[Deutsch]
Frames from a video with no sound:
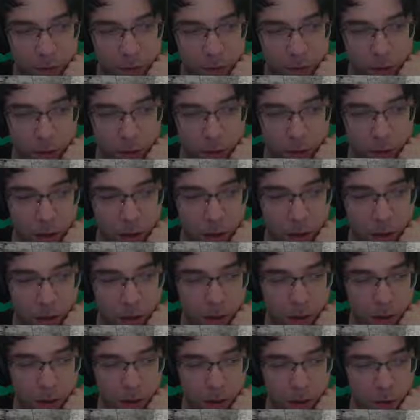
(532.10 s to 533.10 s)

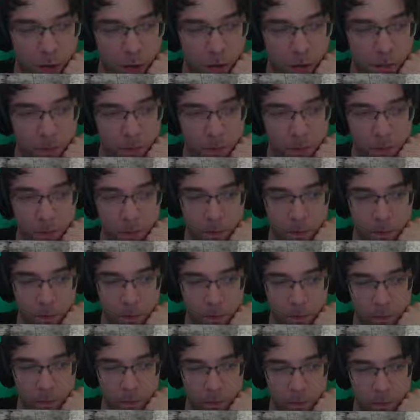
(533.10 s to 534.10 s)

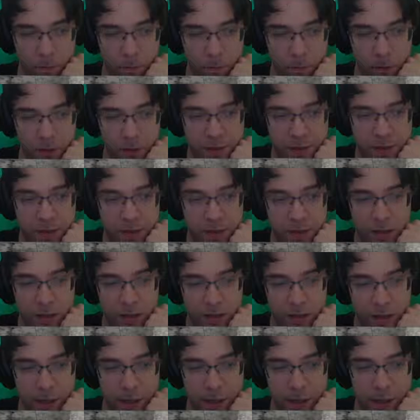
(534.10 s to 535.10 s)
Ähm, ist
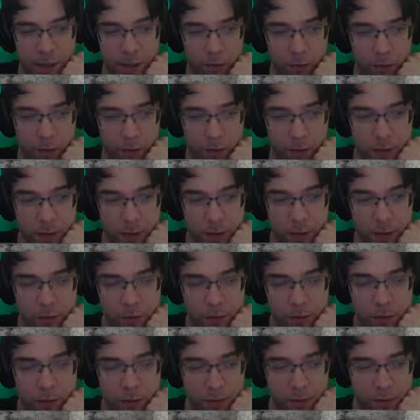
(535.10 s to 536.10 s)
klar, oder
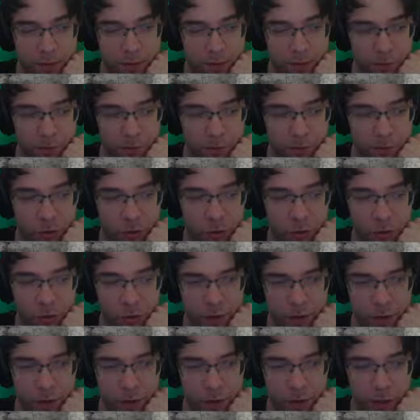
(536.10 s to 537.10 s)
Leute? Wie soll ich denn das
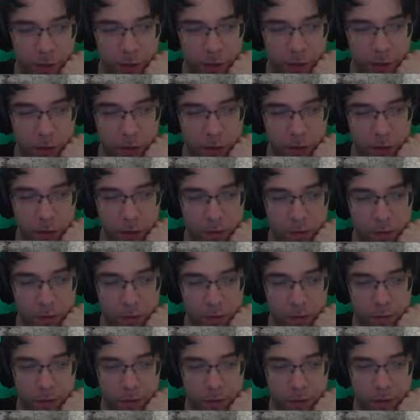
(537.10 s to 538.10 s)
unterkriegen?
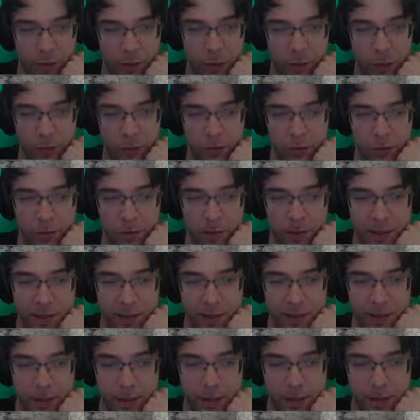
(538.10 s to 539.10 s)
Das haut doch niemals
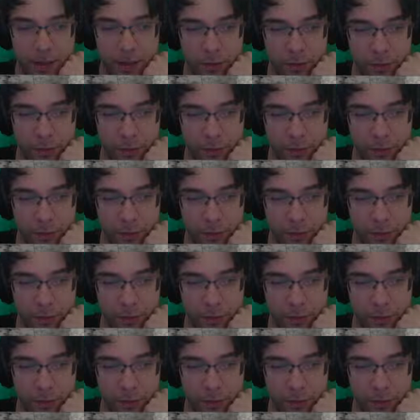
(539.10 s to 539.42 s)
hin.